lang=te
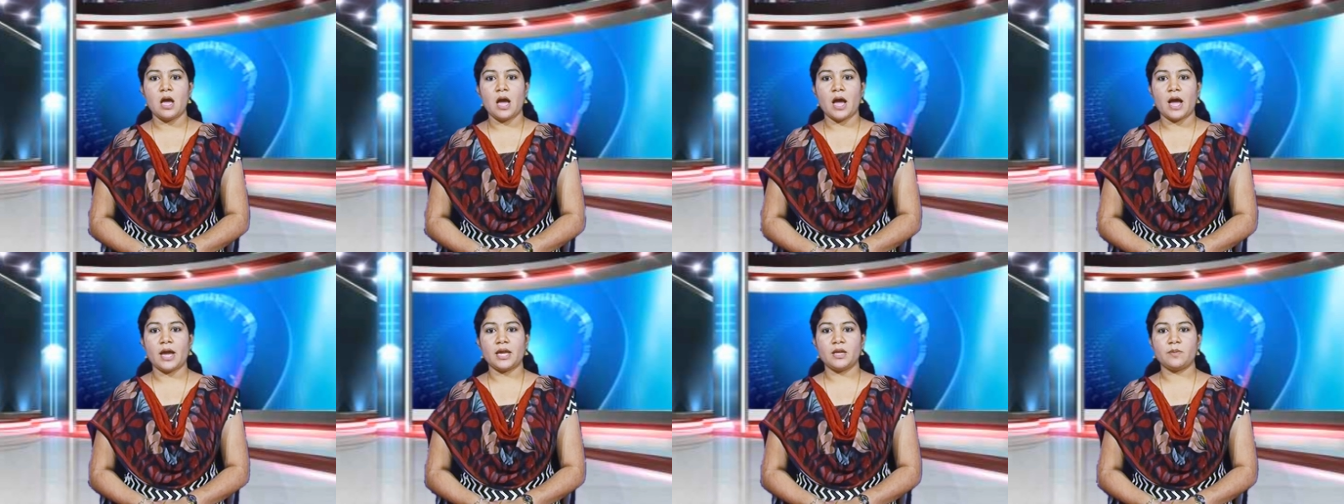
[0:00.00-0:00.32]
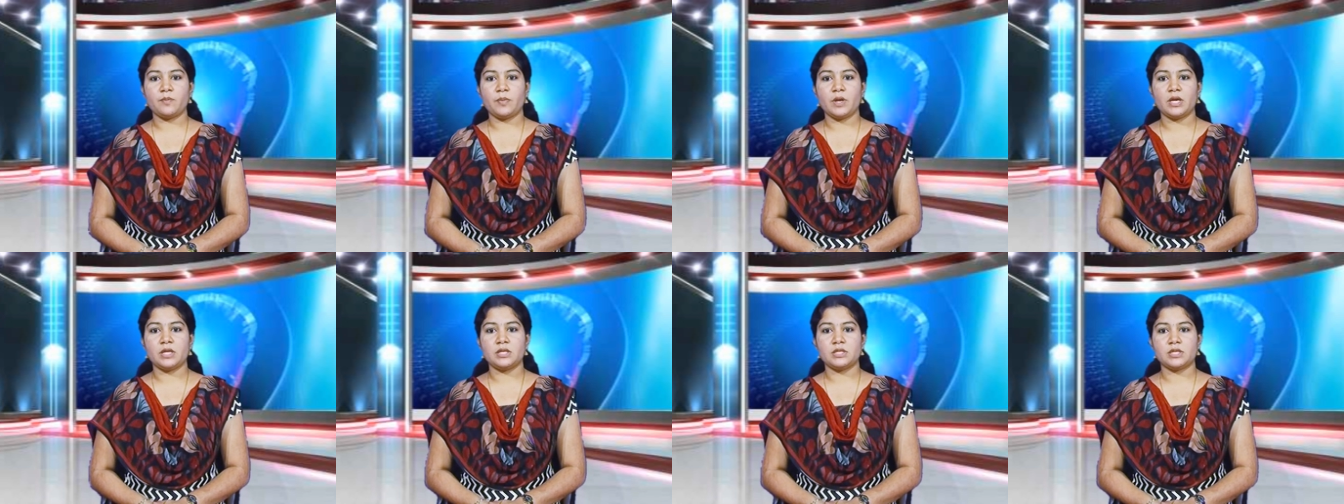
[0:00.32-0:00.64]

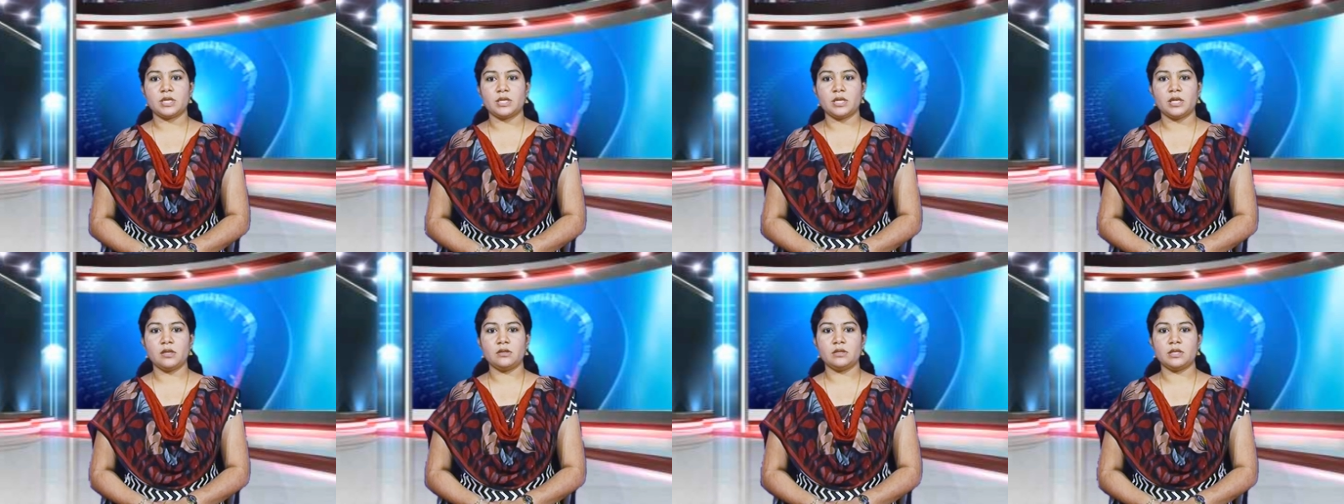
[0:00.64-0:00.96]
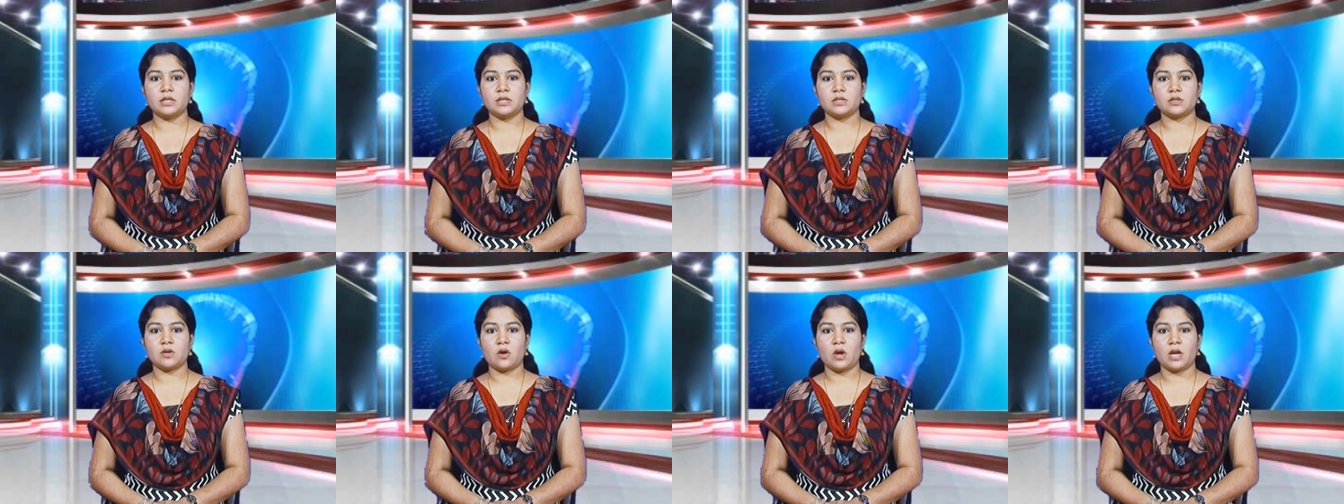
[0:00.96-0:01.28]
ఆయనపై చర్యలు
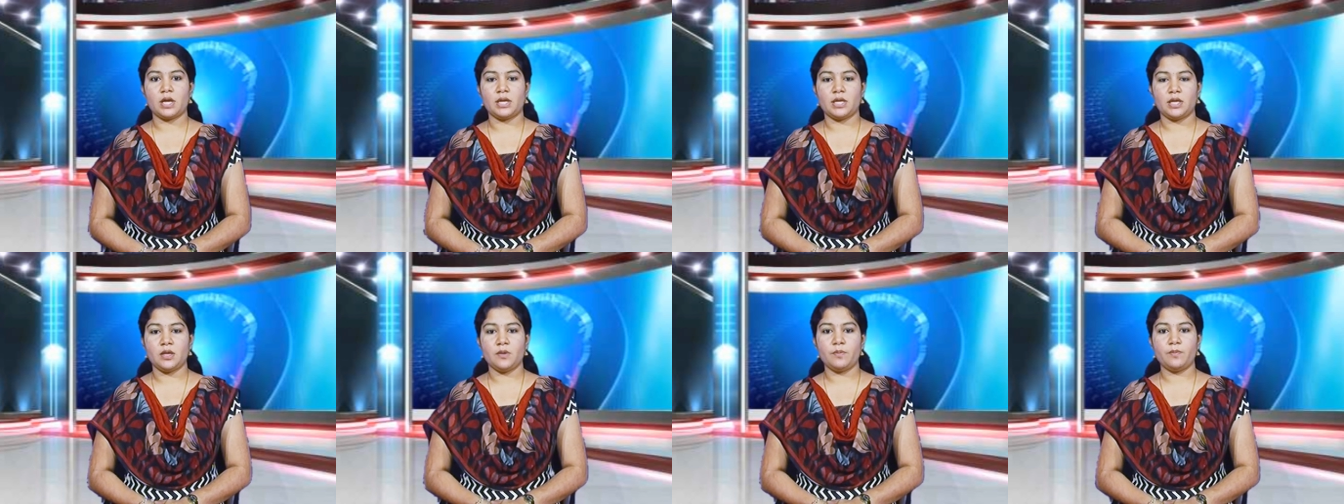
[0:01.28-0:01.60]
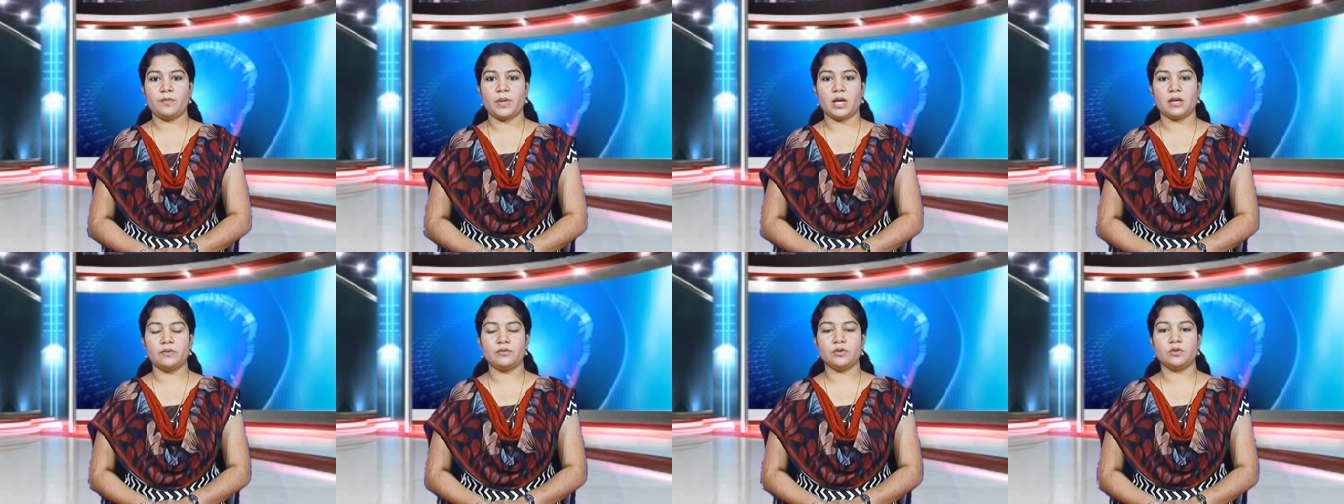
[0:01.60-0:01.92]
తీసుకోవాలని
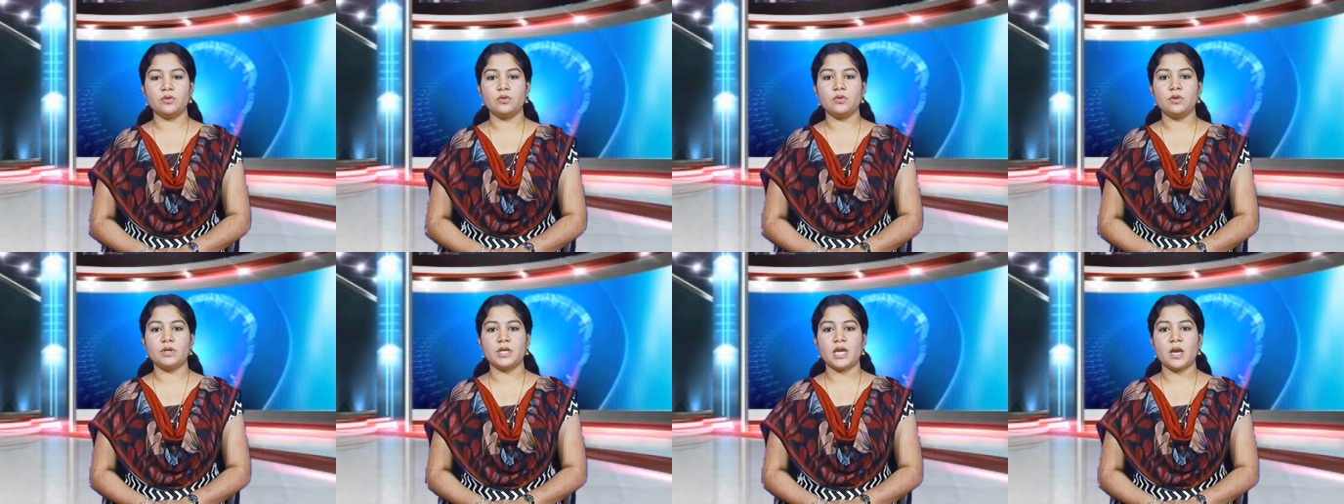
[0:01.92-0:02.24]
పలువురు